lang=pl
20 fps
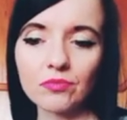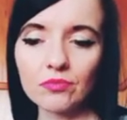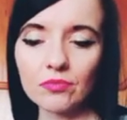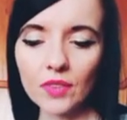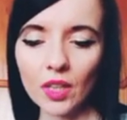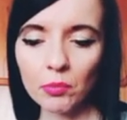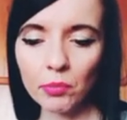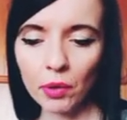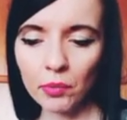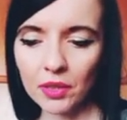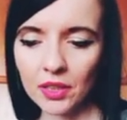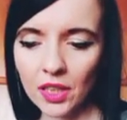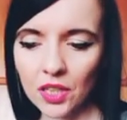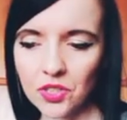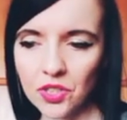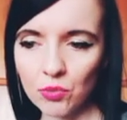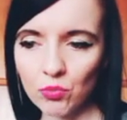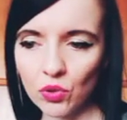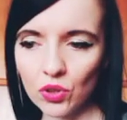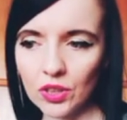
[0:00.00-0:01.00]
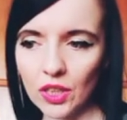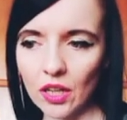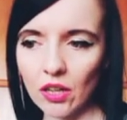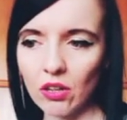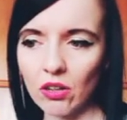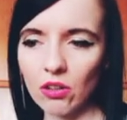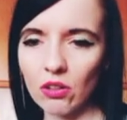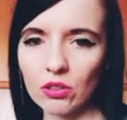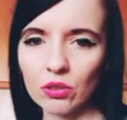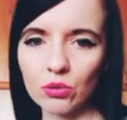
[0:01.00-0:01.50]
Pamiętacie
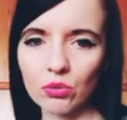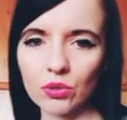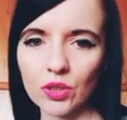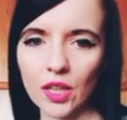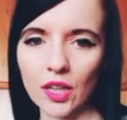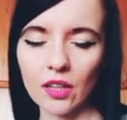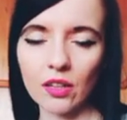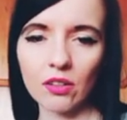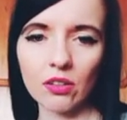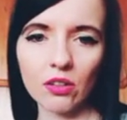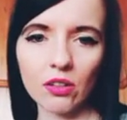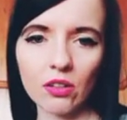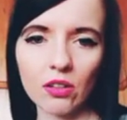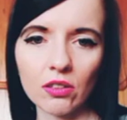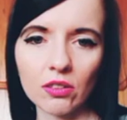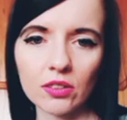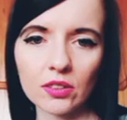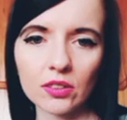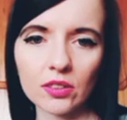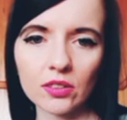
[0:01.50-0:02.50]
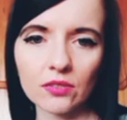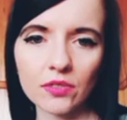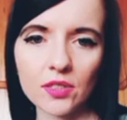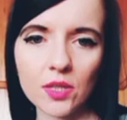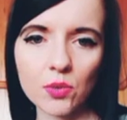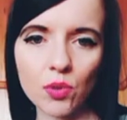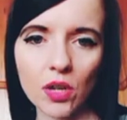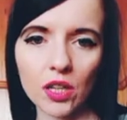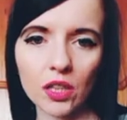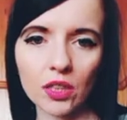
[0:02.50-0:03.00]
młodego, którego e,
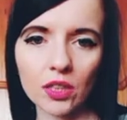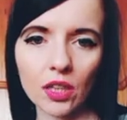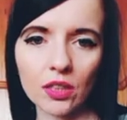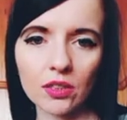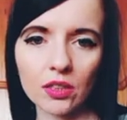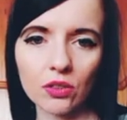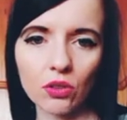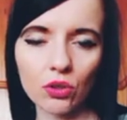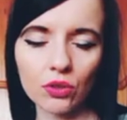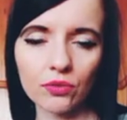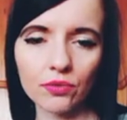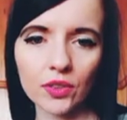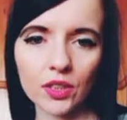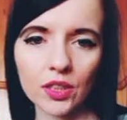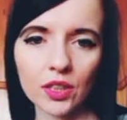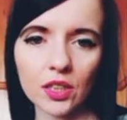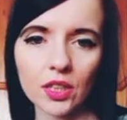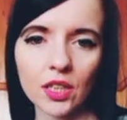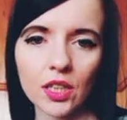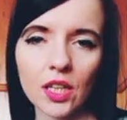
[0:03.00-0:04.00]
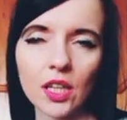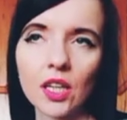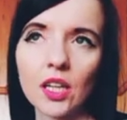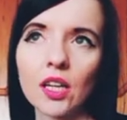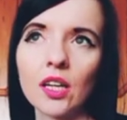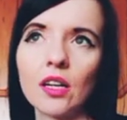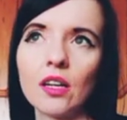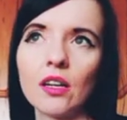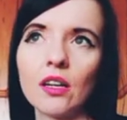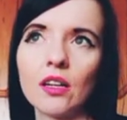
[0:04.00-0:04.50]
wysłali na ten odwyk,
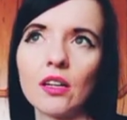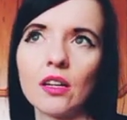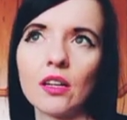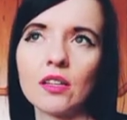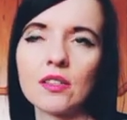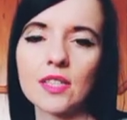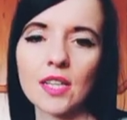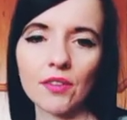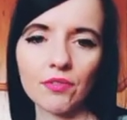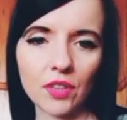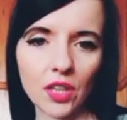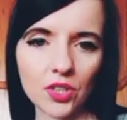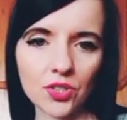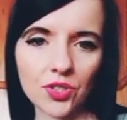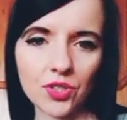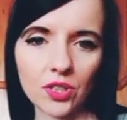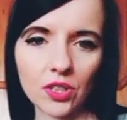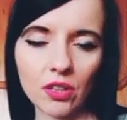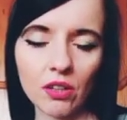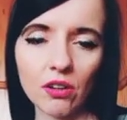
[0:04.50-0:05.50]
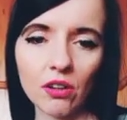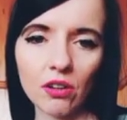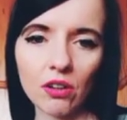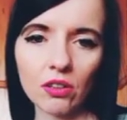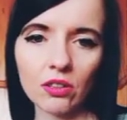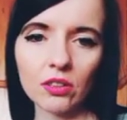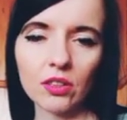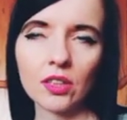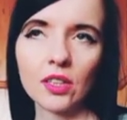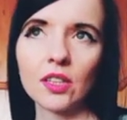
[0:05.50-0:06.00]
e, zawieźli
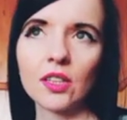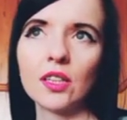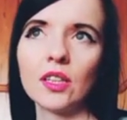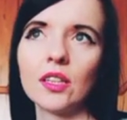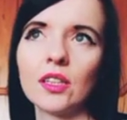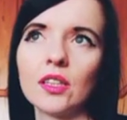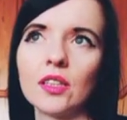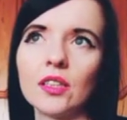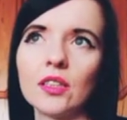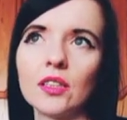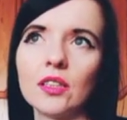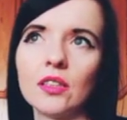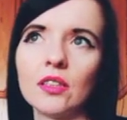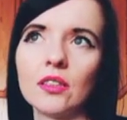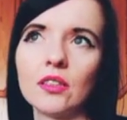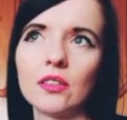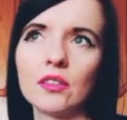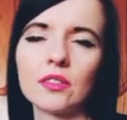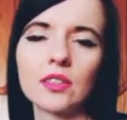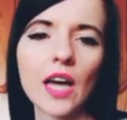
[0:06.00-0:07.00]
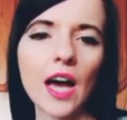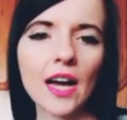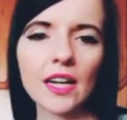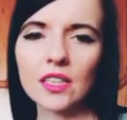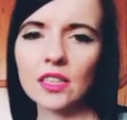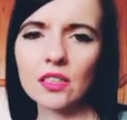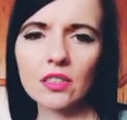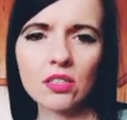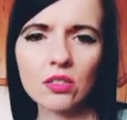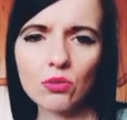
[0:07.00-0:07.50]
go. E,
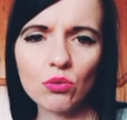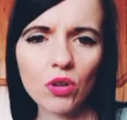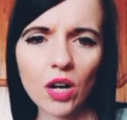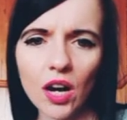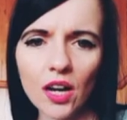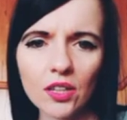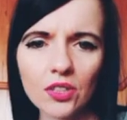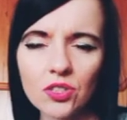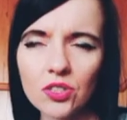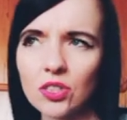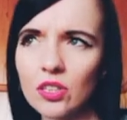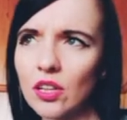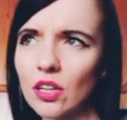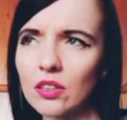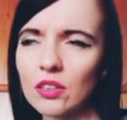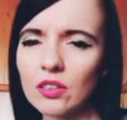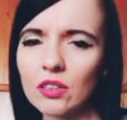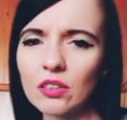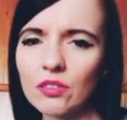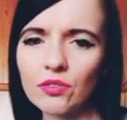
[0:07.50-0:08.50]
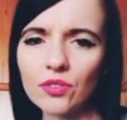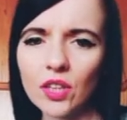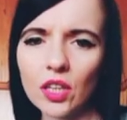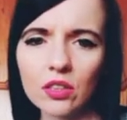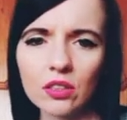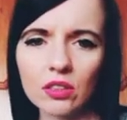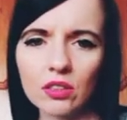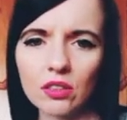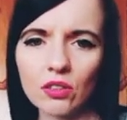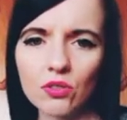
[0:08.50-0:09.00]
tak, słuchajcie, na tych
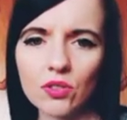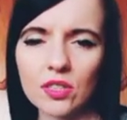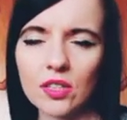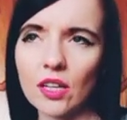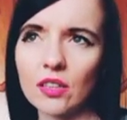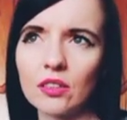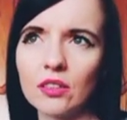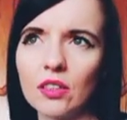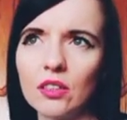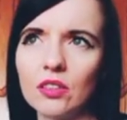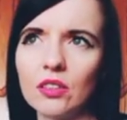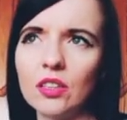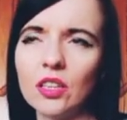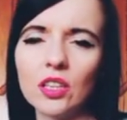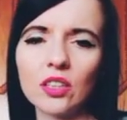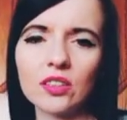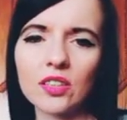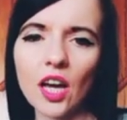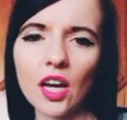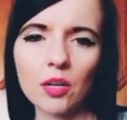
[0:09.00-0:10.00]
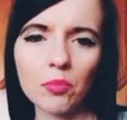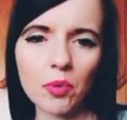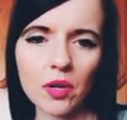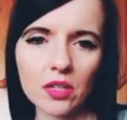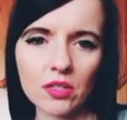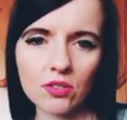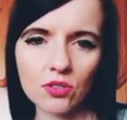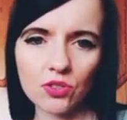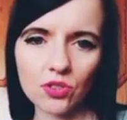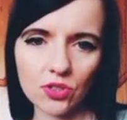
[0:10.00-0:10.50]
wtedy te ostatnie dni tak
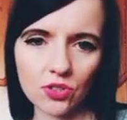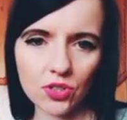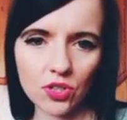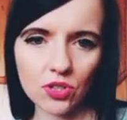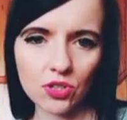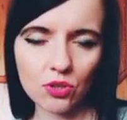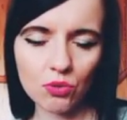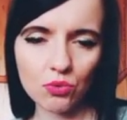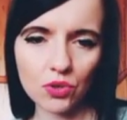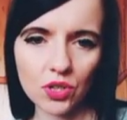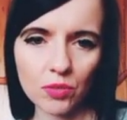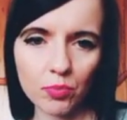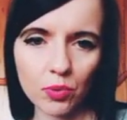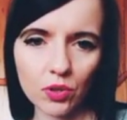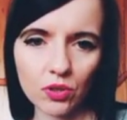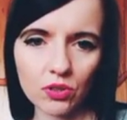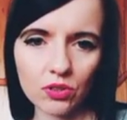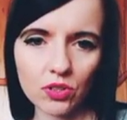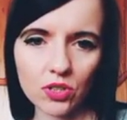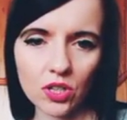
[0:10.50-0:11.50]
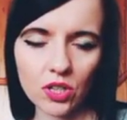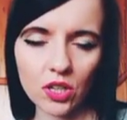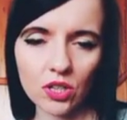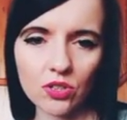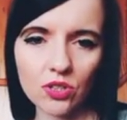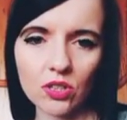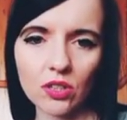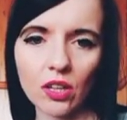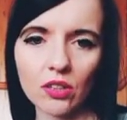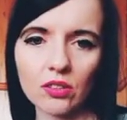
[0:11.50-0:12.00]
bardzo się cieszył, że, że
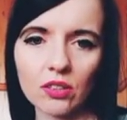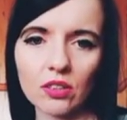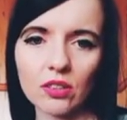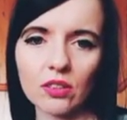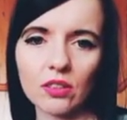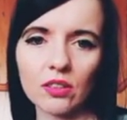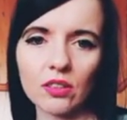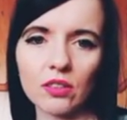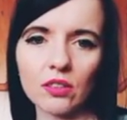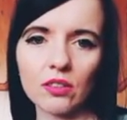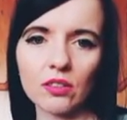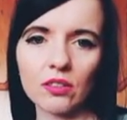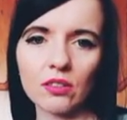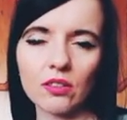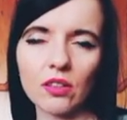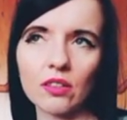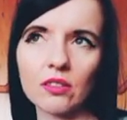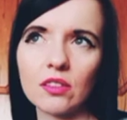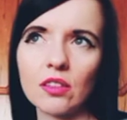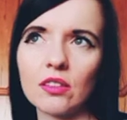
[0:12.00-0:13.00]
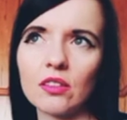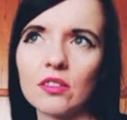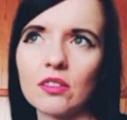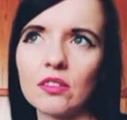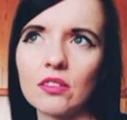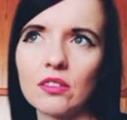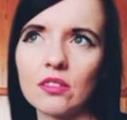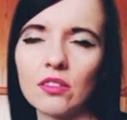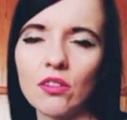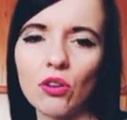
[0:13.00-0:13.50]
jedzie na ten, na ten
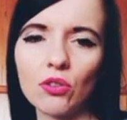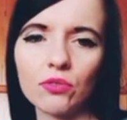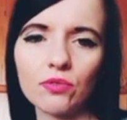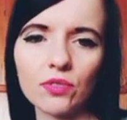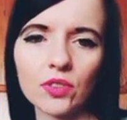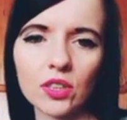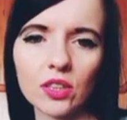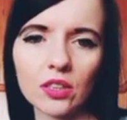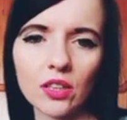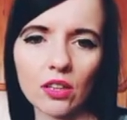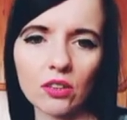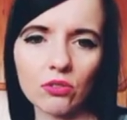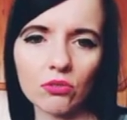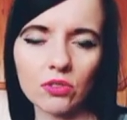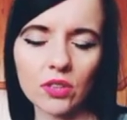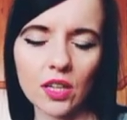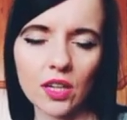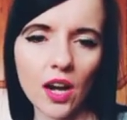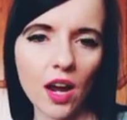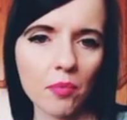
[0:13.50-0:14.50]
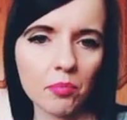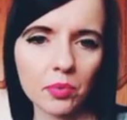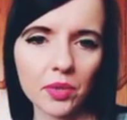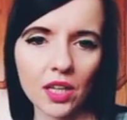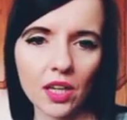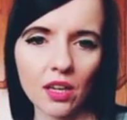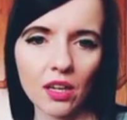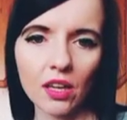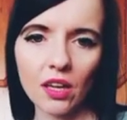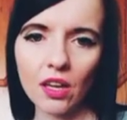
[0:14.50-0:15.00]
odwyk, na tą terapię.